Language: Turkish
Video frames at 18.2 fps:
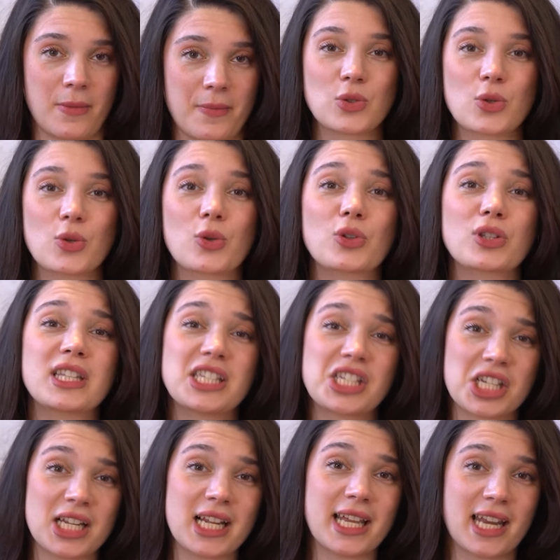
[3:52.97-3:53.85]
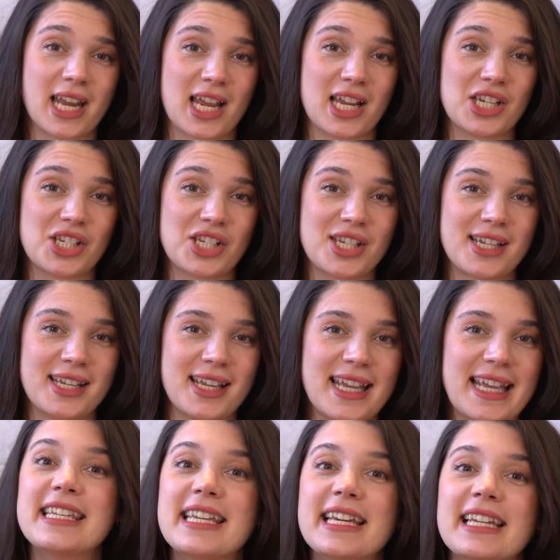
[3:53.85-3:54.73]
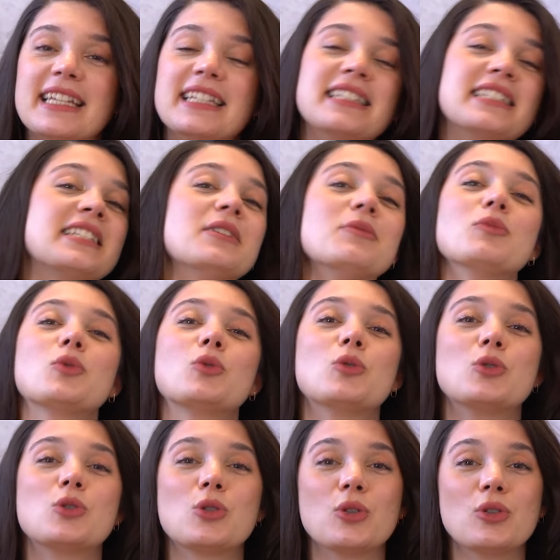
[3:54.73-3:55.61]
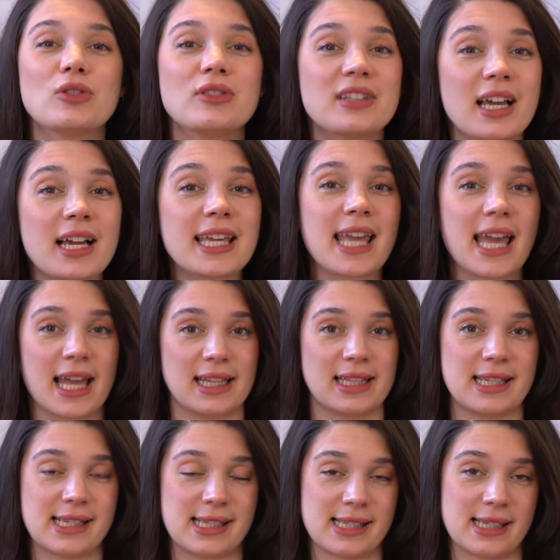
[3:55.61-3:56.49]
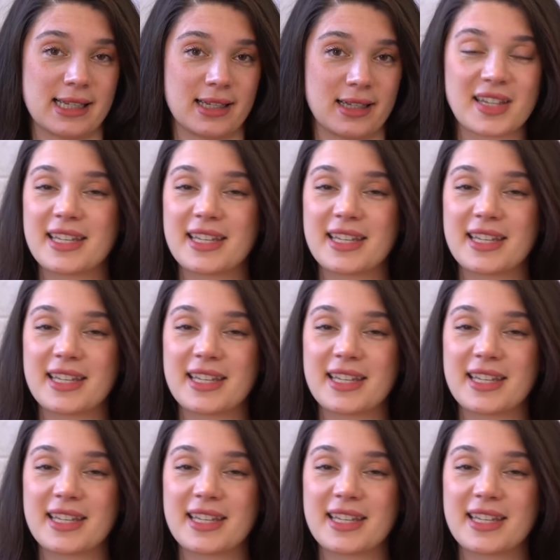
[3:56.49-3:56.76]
Çünkü dişil enerji yaratım gücünün ta kendisi.